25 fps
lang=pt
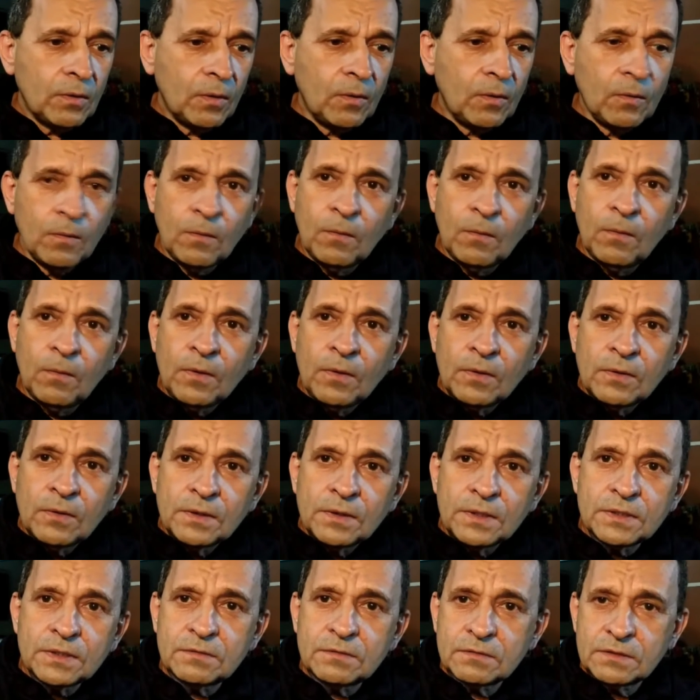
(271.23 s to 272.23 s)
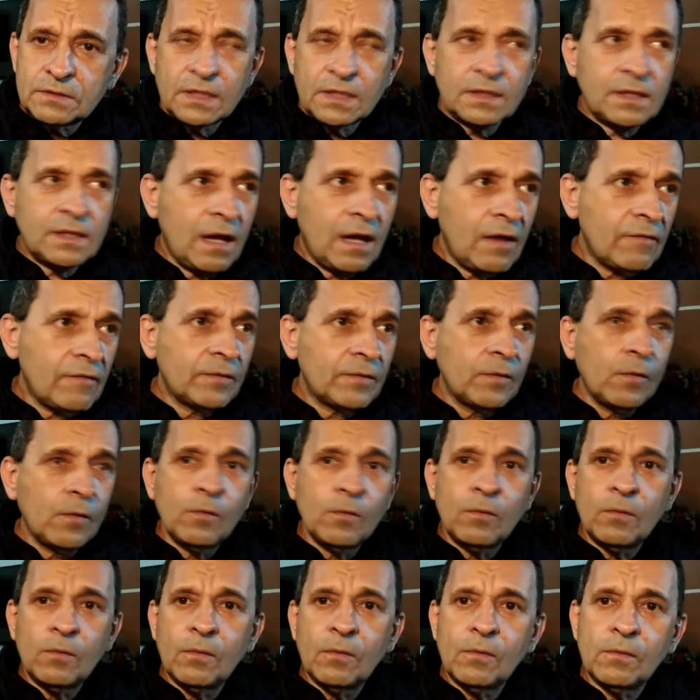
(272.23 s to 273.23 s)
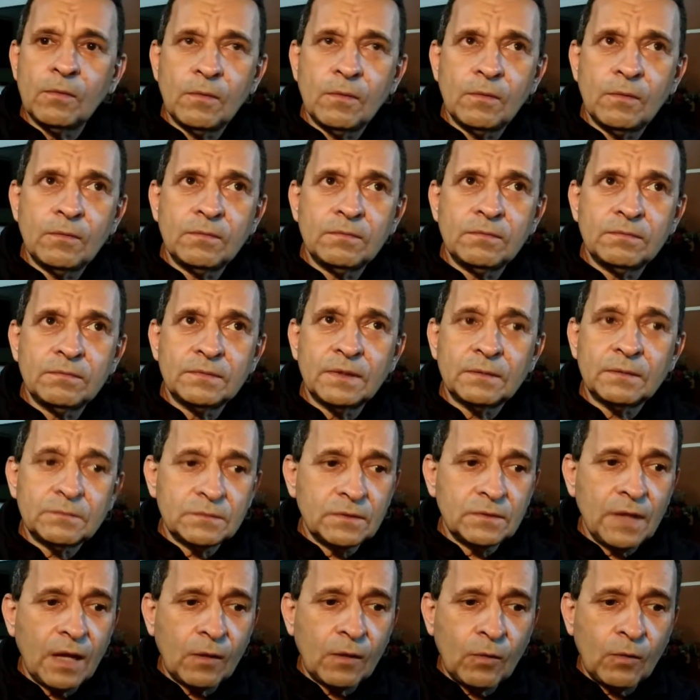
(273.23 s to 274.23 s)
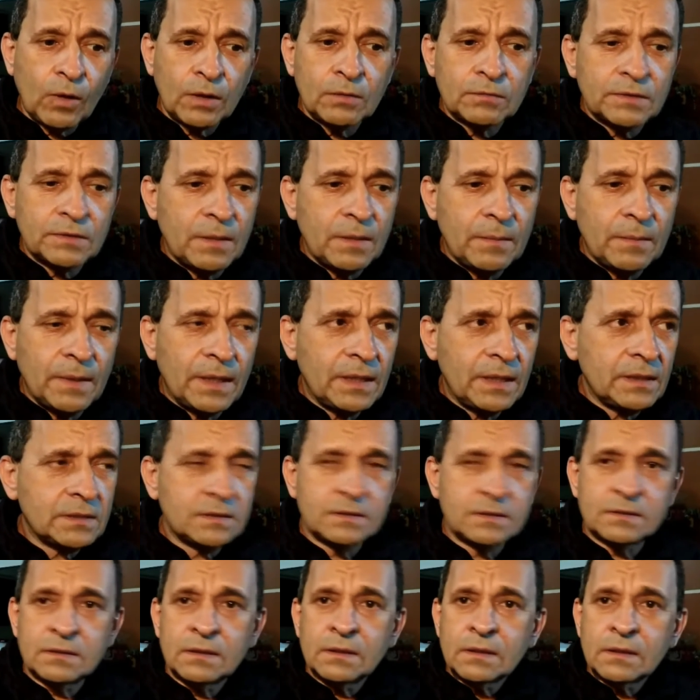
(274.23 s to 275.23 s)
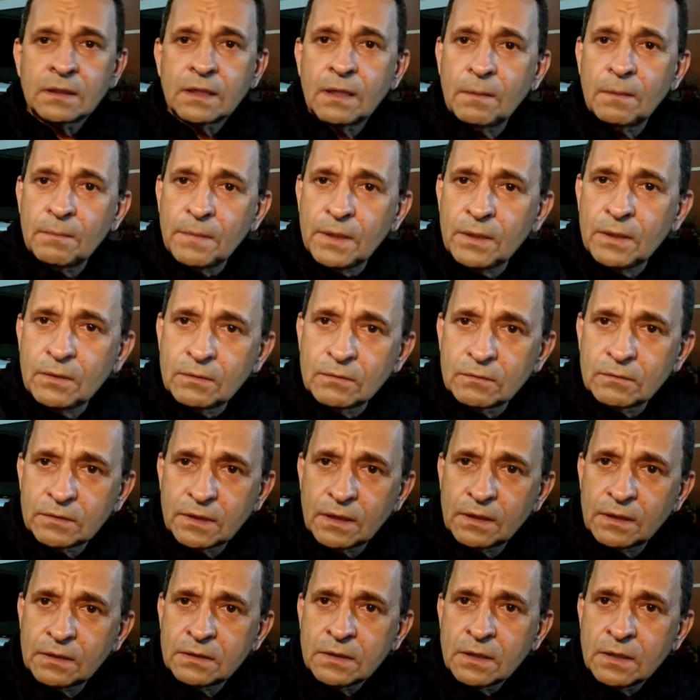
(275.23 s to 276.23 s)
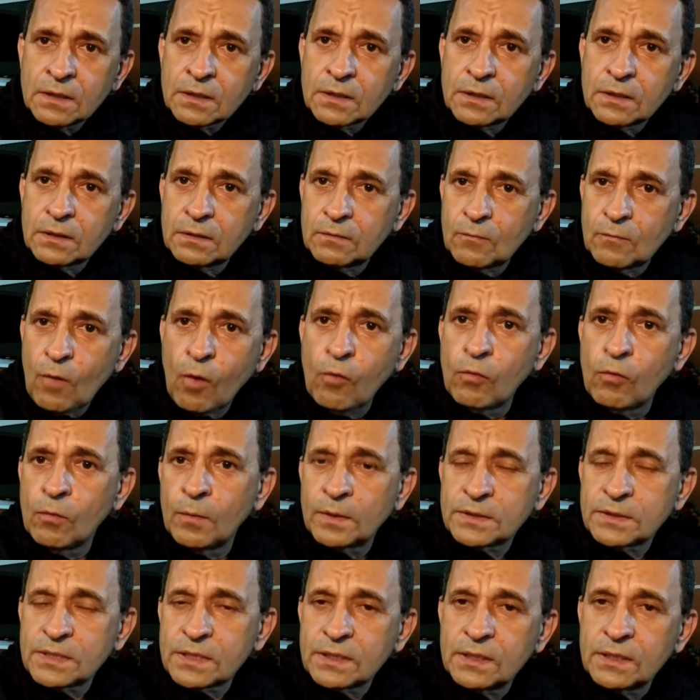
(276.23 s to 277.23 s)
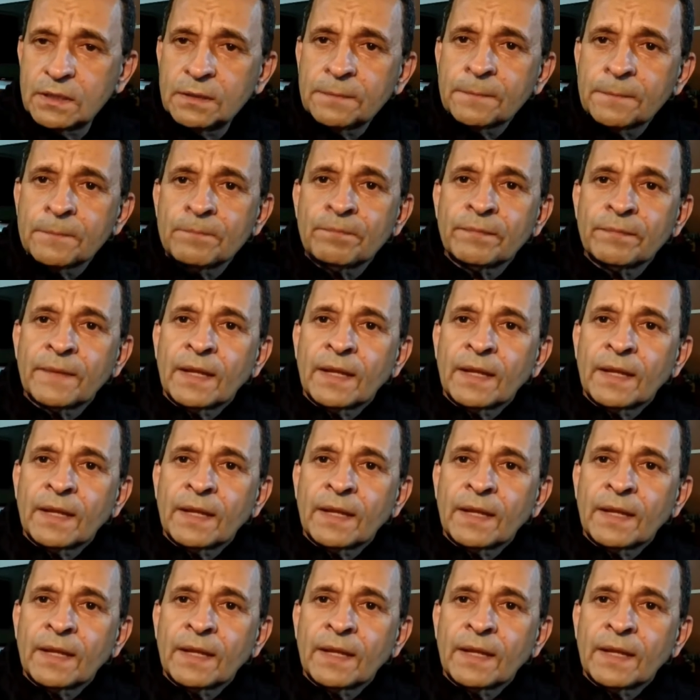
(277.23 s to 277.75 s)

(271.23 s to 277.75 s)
ou insustentável, ou, ou agora não tem mais caminho, não tem qual rumo a seguir,